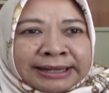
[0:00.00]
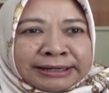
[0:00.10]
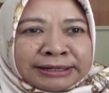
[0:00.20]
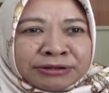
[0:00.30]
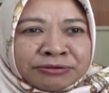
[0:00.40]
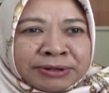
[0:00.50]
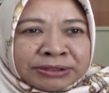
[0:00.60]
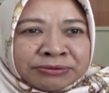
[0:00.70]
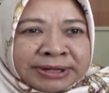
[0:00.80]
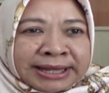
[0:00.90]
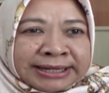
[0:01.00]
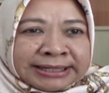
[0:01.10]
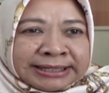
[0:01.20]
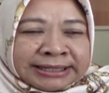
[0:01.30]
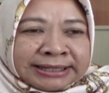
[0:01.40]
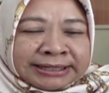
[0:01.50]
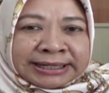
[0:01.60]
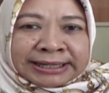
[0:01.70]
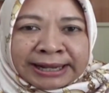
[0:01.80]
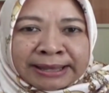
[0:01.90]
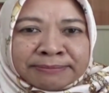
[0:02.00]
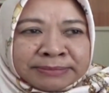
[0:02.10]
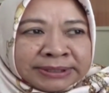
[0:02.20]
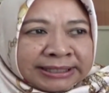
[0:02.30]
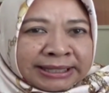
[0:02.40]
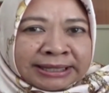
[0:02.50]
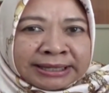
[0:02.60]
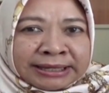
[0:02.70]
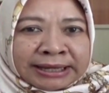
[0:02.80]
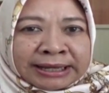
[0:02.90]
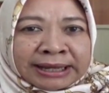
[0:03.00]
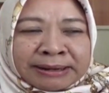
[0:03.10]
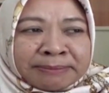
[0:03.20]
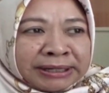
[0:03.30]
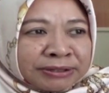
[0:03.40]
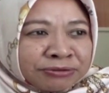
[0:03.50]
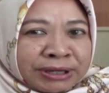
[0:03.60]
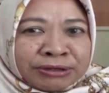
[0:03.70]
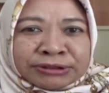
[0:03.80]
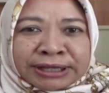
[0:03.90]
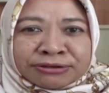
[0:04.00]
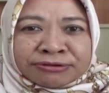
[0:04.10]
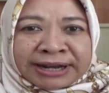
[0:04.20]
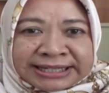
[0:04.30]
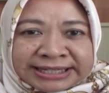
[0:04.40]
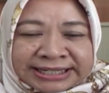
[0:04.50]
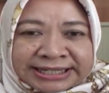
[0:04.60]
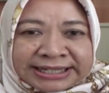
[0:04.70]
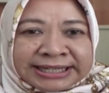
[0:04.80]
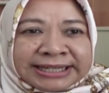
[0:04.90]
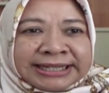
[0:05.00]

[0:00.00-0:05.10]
dan ini juga sudah e, diklaim kita karena mereka sudah ikut asuransi